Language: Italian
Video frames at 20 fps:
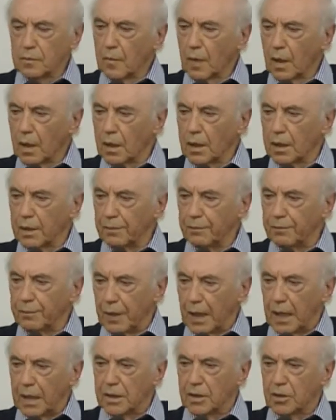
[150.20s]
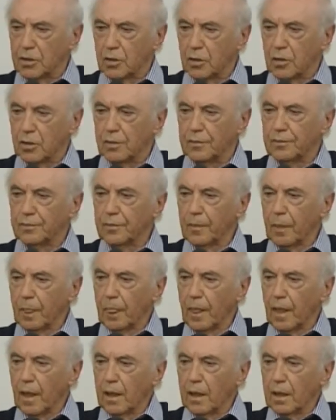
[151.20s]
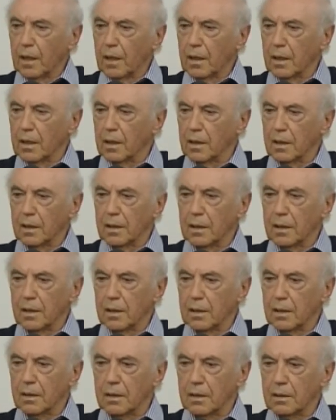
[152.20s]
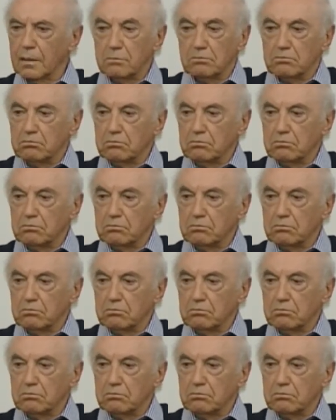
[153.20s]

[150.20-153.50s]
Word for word: L'impianto eh,